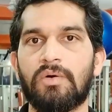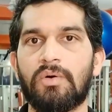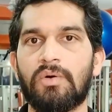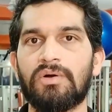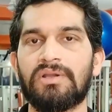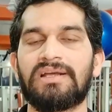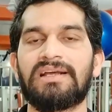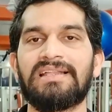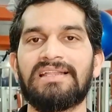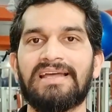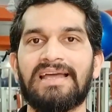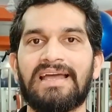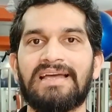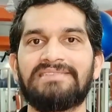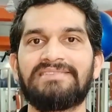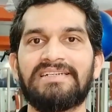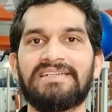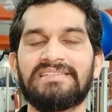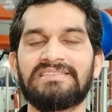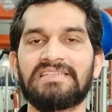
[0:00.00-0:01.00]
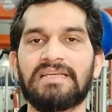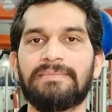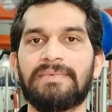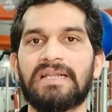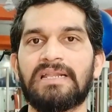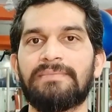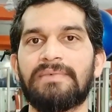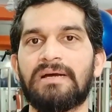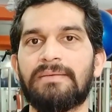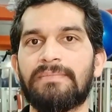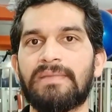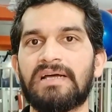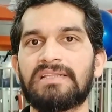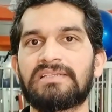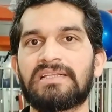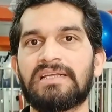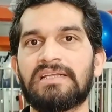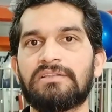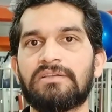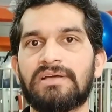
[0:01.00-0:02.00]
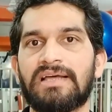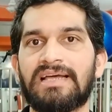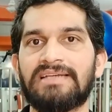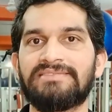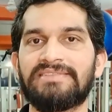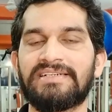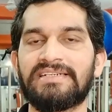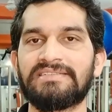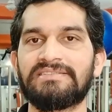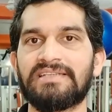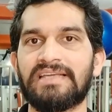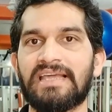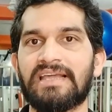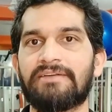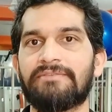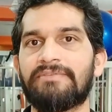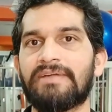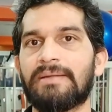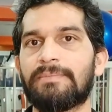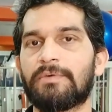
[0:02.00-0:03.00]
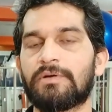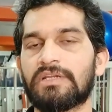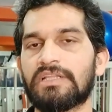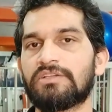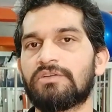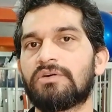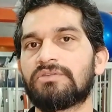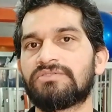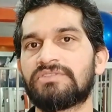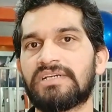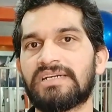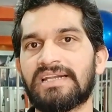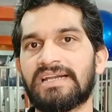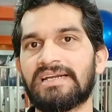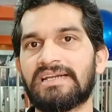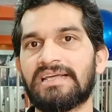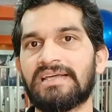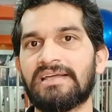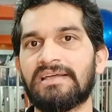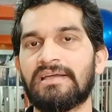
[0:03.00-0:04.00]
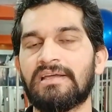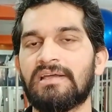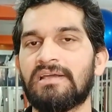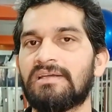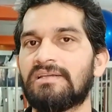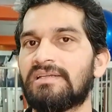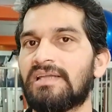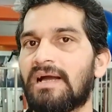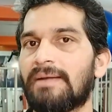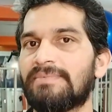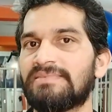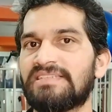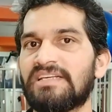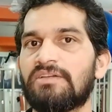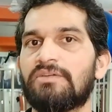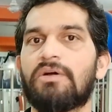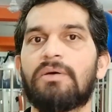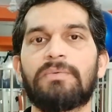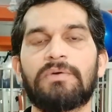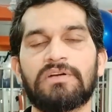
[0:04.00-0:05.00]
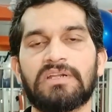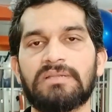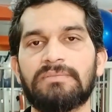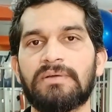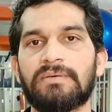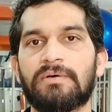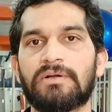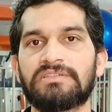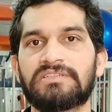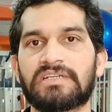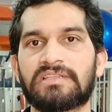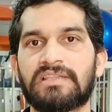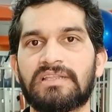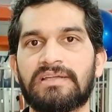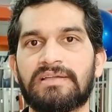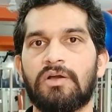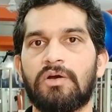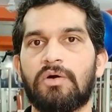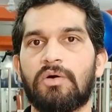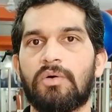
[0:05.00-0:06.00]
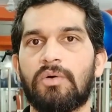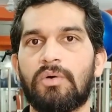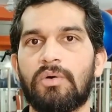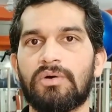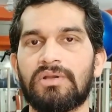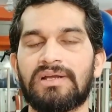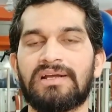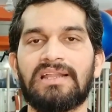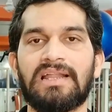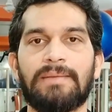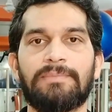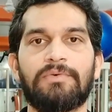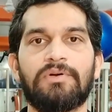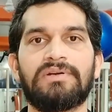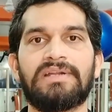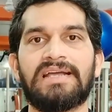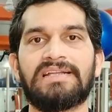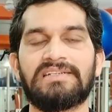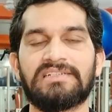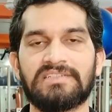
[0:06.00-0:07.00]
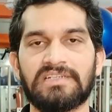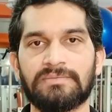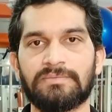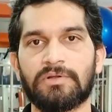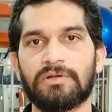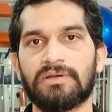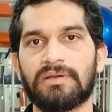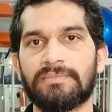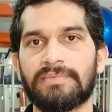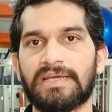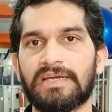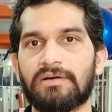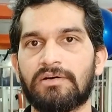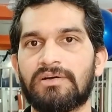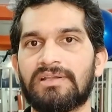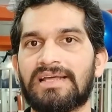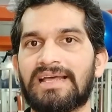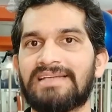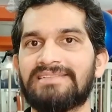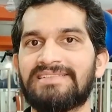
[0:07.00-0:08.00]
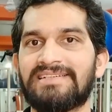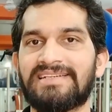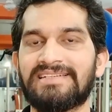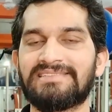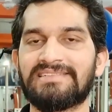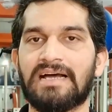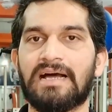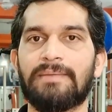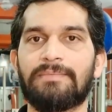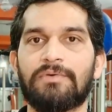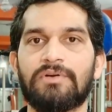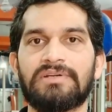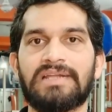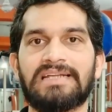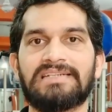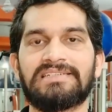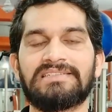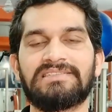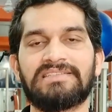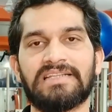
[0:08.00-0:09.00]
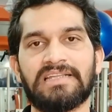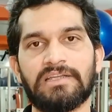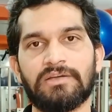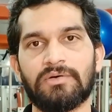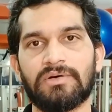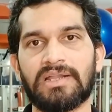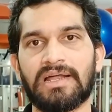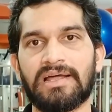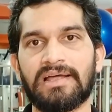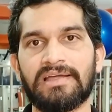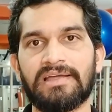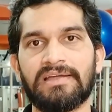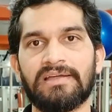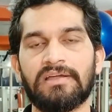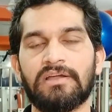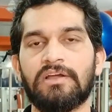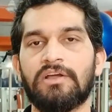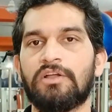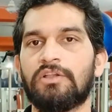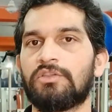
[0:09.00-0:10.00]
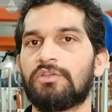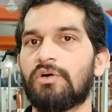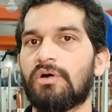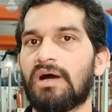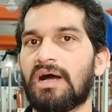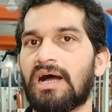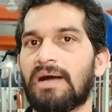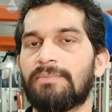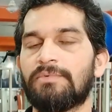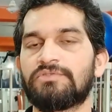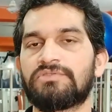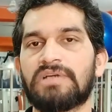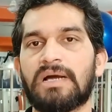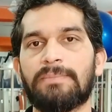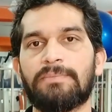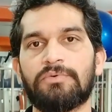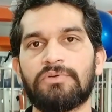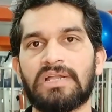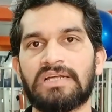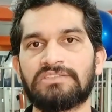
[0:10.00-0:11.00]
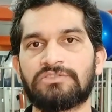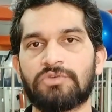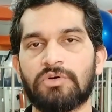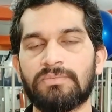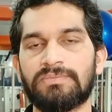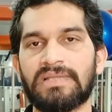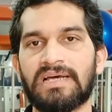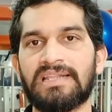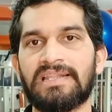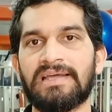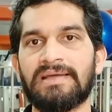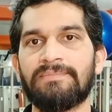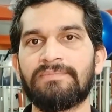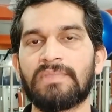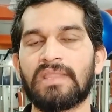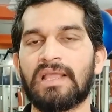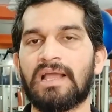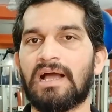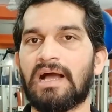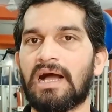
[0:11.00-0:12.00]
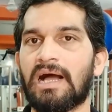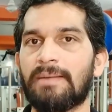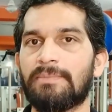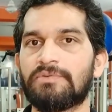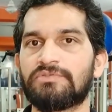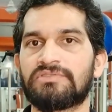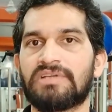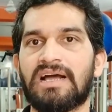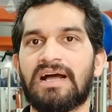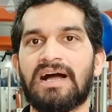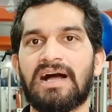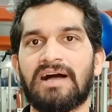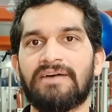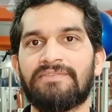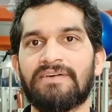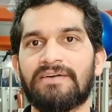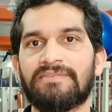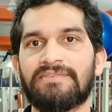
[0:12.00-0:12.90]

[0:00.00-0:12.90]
और अगर एजिटिस के बारे में हम बात करें तो एजिटिस एक वे प्रोटीन कॉन्सेंट्रेट है या आप इसे रॉ प्रोटीन भी बोल सकते हैं और अगर आपको डाइजेशन प्रॉब्लम है और एजिटिस आपको डाइजेस्ट नहीं हो रहा है तो आप उसका पूरा स्कूप ना लें आप उसका हाफ